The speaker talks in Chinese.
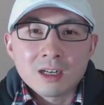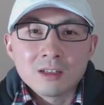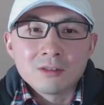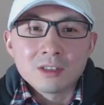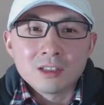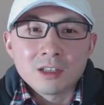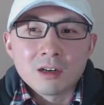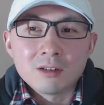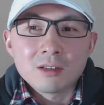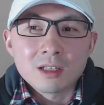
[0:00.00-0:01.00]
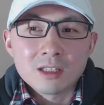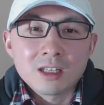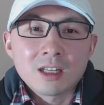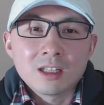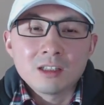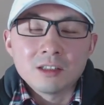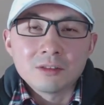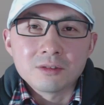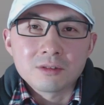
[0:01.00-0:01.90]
还漏了一条很简单的理由，